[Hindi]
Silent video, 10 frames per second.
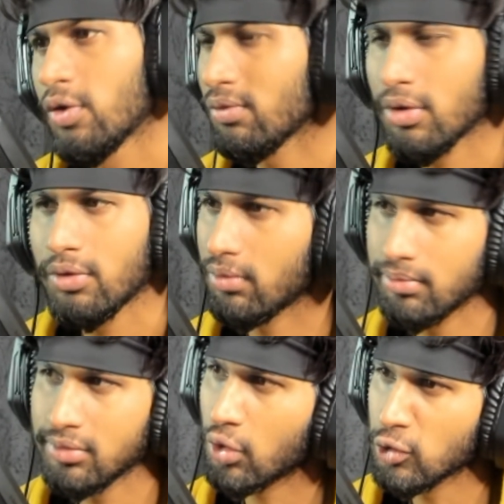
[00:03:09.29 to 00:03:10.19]

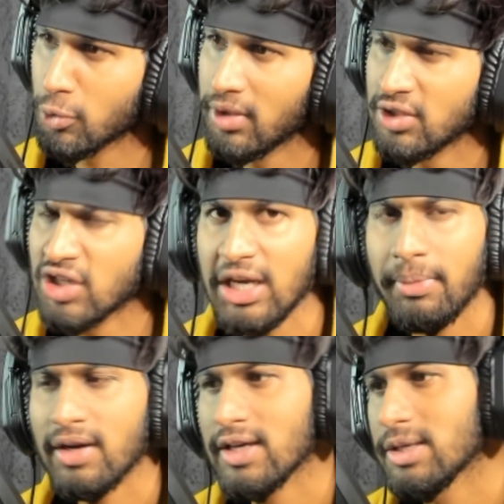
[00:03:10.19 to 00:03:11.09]
क्योंकि मैं नीचे आके
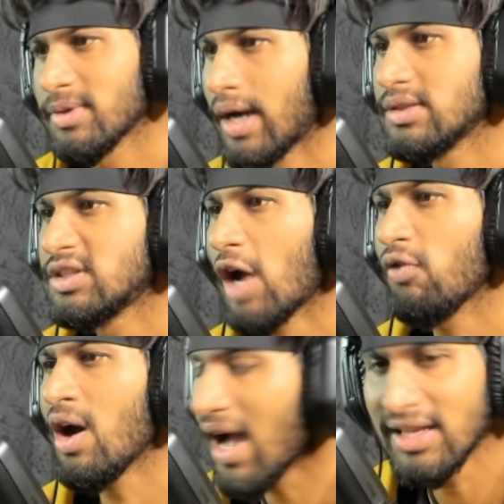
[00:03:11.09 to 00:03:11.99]
मरना था बस अच्छा
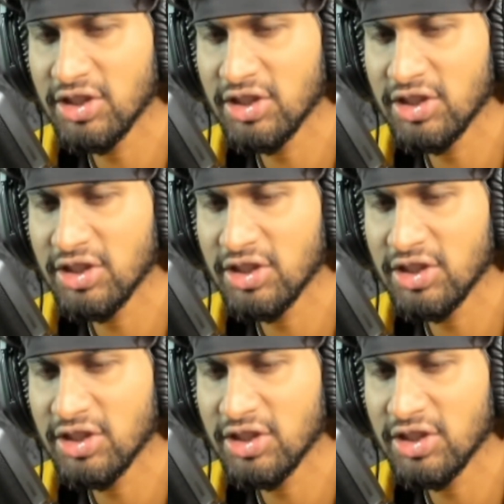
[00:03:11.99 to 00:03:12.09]
हुआ